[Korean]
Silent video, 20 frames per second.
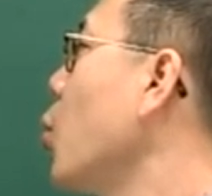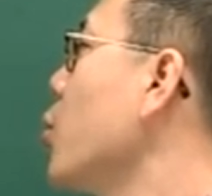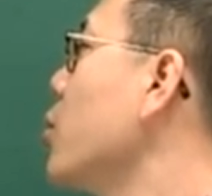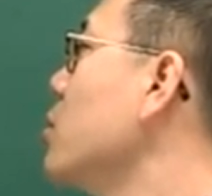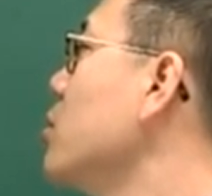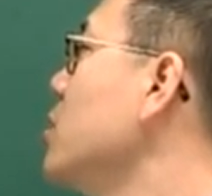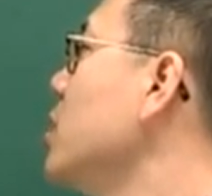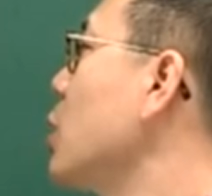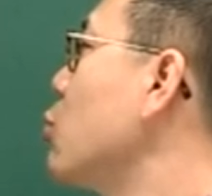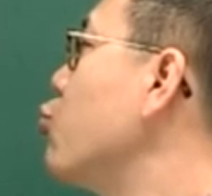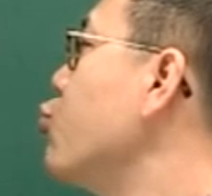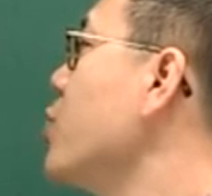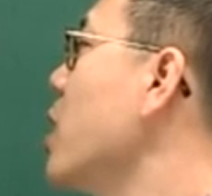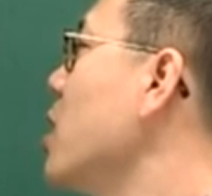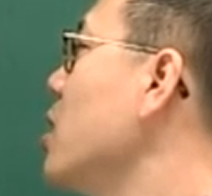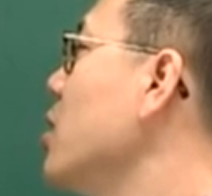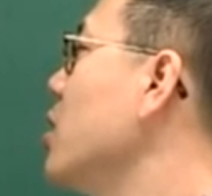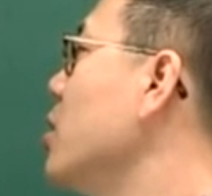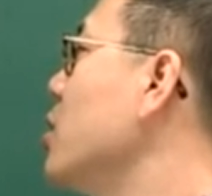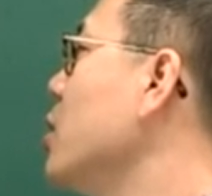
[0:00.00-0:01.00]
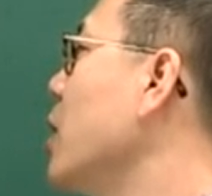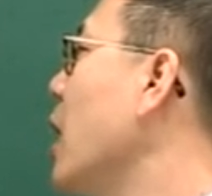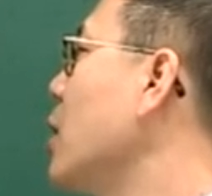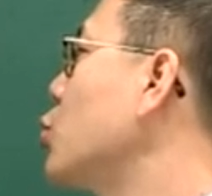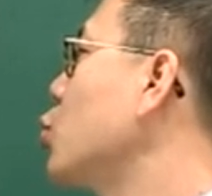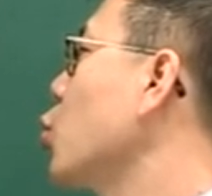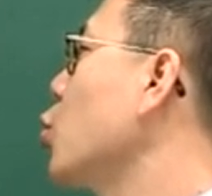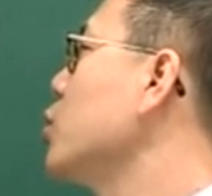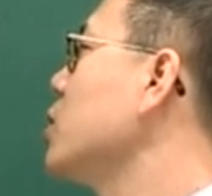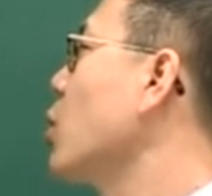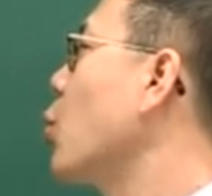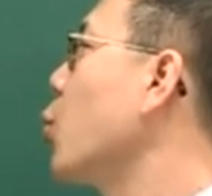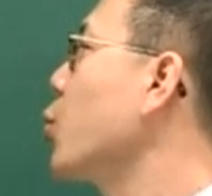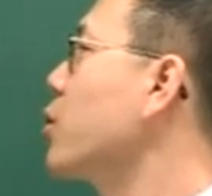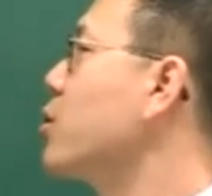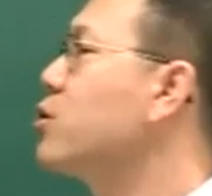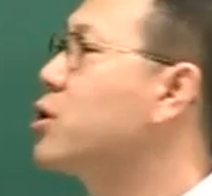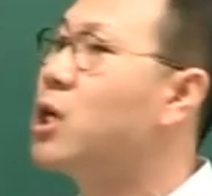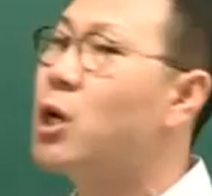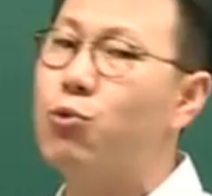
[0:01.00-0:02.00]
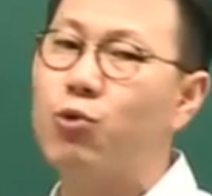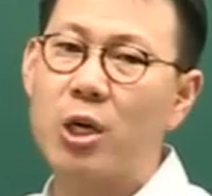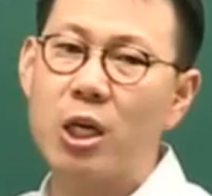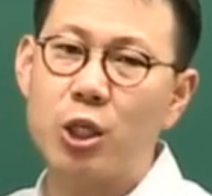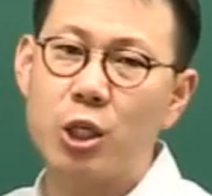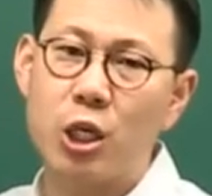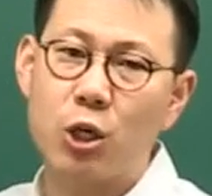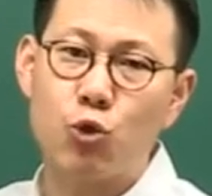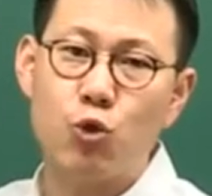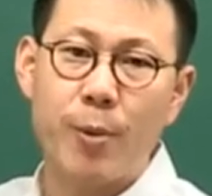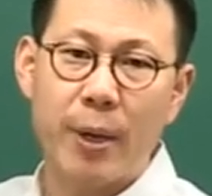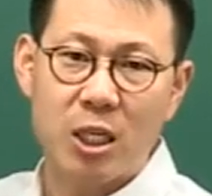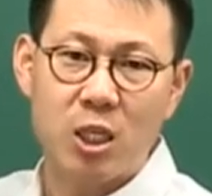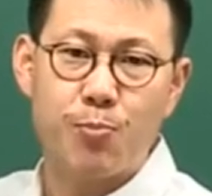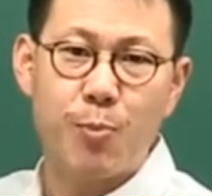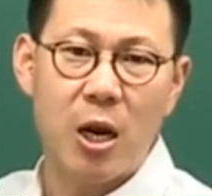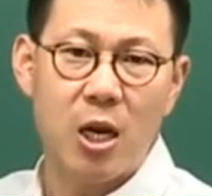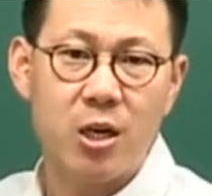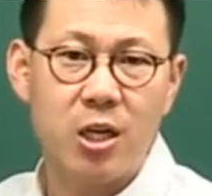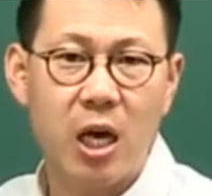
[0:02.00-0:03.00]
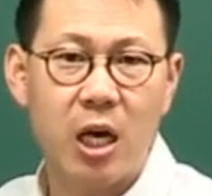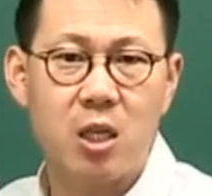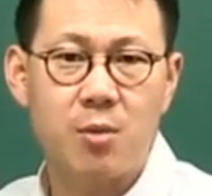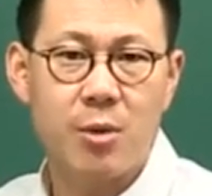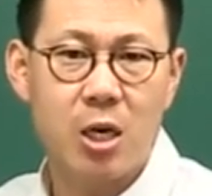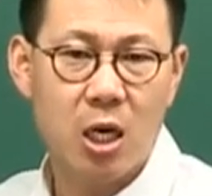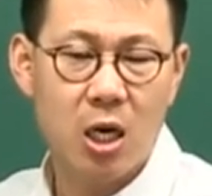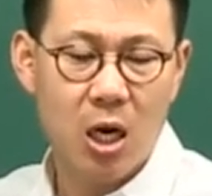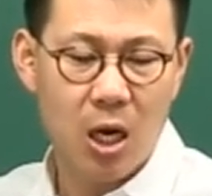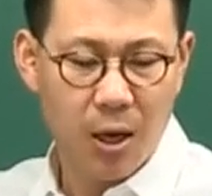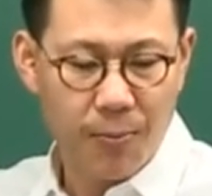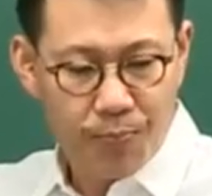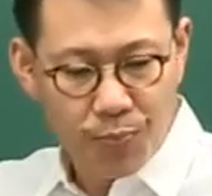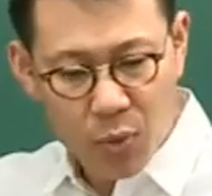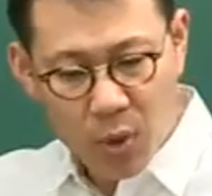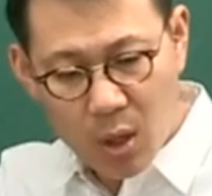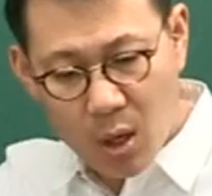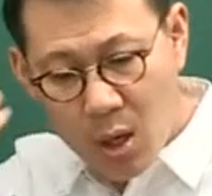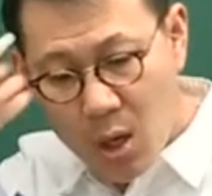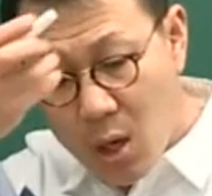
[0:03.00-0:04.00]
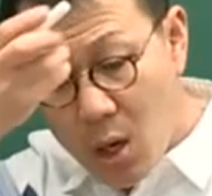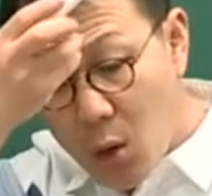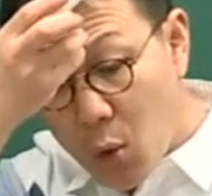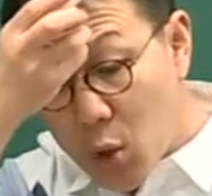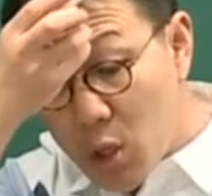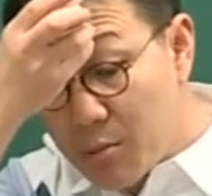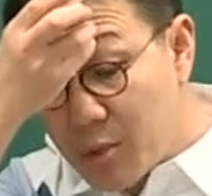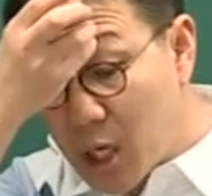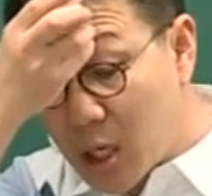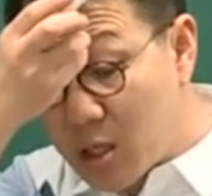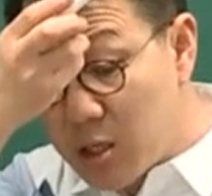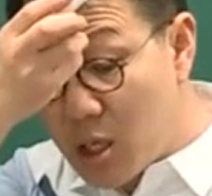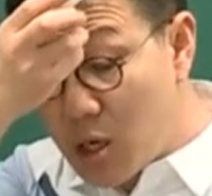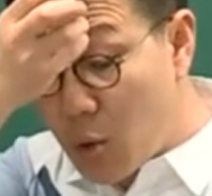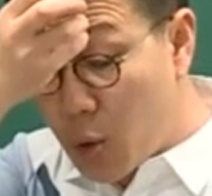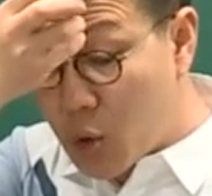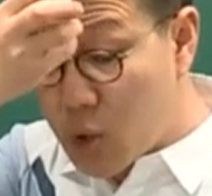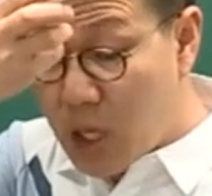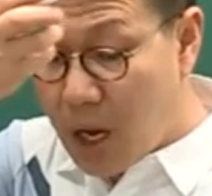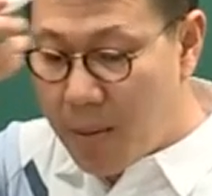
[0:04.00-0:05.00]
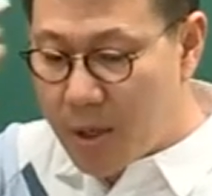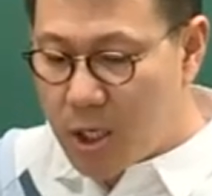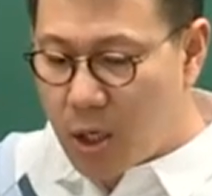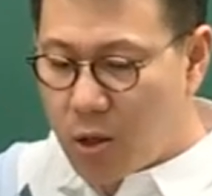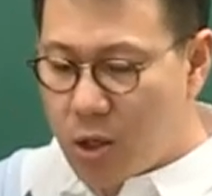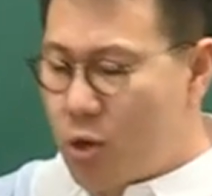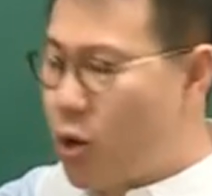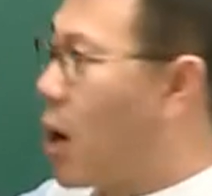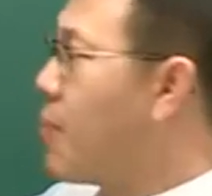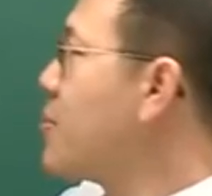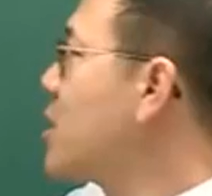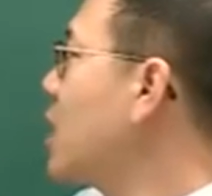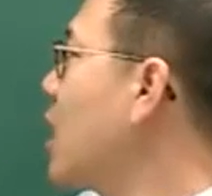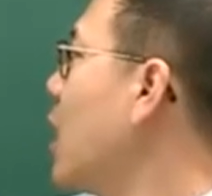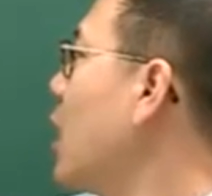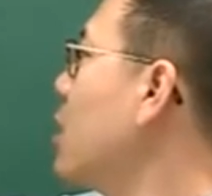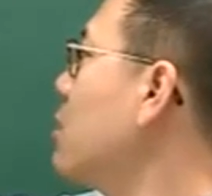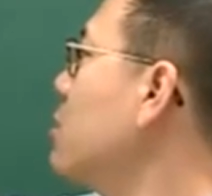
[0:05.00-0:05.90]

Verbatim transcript: 고, 이제 궁예를 내쫓고 이제 고려를 세운 게 이제 918년 아닙니까? 그다음 이제 그, 다음에 이제 어디로 갑니까?